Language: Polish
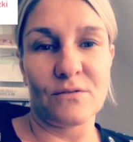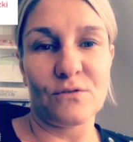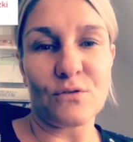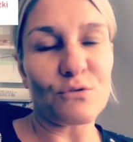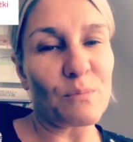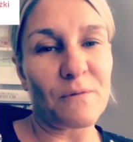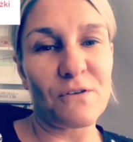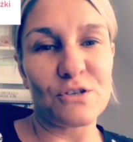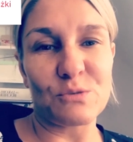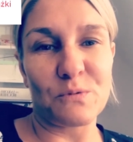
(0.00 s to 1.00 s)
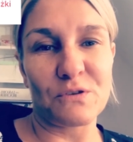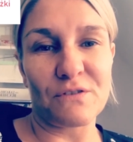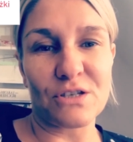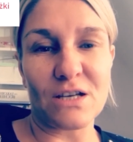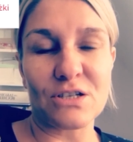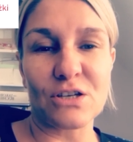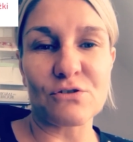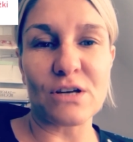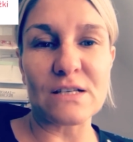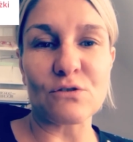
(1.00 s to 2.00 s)
trudno powiedzieć, ponieważ każda
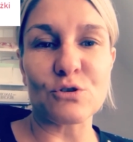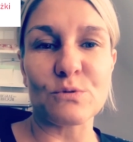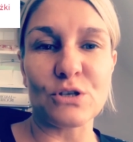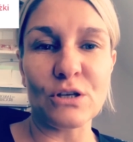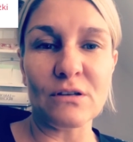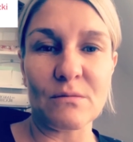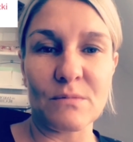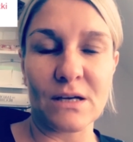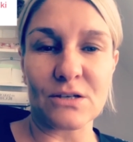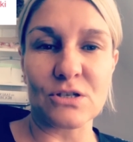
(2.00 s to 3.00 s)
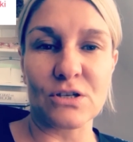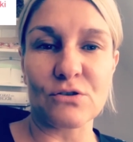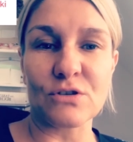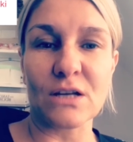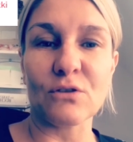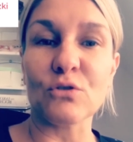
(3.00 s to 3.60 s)
książka jest o czymś innym i każda książka